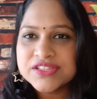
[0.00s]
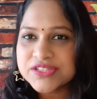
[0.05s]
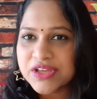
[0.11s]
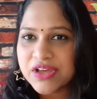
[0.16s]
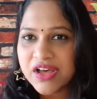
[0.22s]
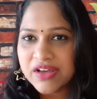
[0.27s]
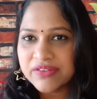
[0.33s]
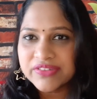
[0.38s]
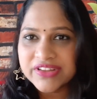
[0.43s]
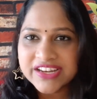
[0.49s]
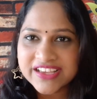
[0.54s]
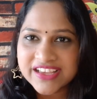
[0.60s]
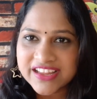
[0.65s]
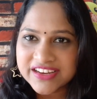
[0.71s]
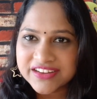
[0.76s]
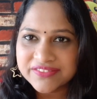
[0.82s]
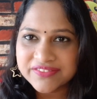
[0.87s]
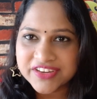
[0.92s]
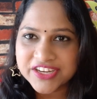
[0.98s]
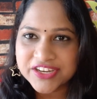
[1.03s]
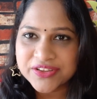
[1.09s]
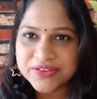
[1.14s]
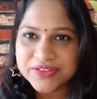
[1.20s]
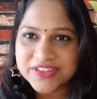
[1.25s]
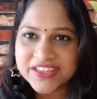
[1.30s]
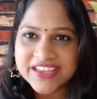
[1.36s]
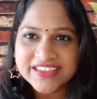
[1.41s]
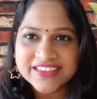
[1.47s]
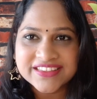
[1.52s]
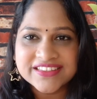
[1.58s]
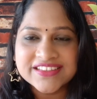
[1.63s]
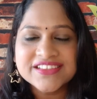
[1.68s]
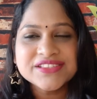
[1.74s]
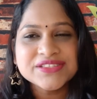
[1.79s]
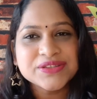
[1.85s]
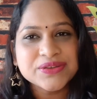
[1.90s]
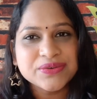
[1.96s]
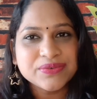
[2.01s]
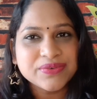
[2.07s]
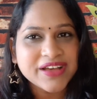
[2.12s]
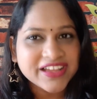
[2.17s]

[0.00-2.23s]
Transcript: ஸோ அவங்களுக்கான வீடியோ தான் இது ஸோ